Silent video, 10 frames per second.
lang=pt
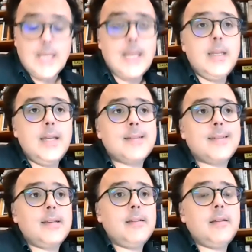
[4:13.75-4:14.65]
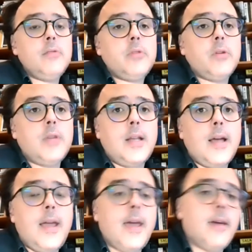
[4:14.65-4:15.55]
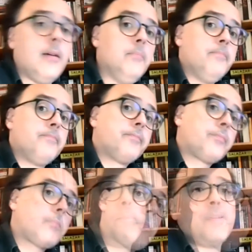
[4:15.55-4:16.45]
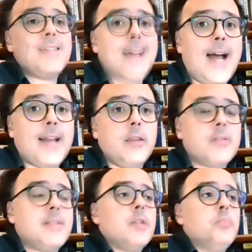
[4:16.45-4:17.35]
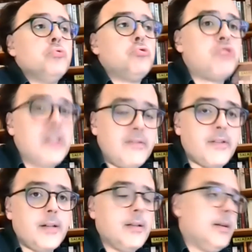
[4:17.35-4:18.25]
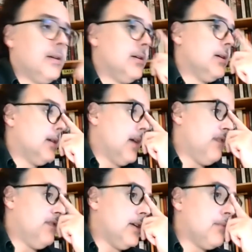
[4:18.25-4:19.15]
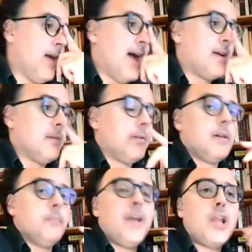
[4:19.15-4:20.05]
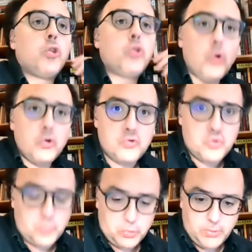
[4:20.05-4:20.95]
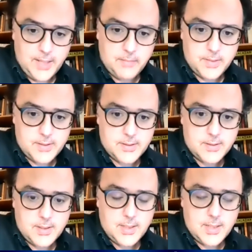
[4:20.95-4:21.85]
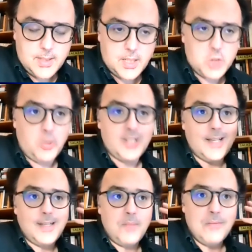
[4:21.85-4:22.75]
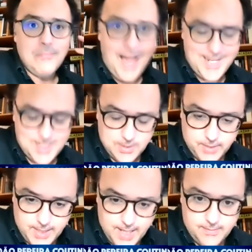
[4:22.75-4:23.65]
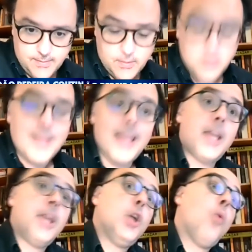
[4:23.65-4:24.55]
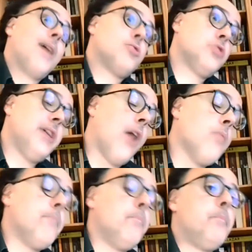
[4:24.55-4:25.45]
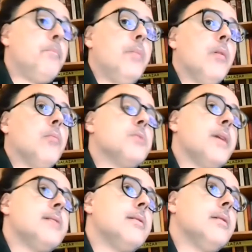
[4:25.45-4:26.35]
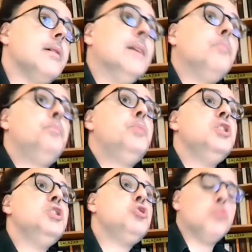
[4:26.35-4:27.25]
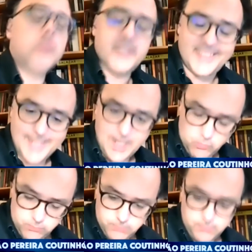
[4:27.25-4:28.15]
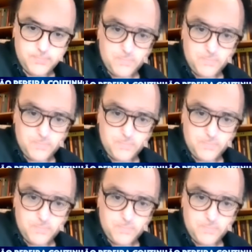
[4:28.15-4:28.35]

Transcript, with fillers: E, nesse sentido, o que eu direi é que, apesar de não ser possível afirmar que para todos os problemas a resposta é sempre mais liberdade, eu acho que há uma, uma espécie de presunção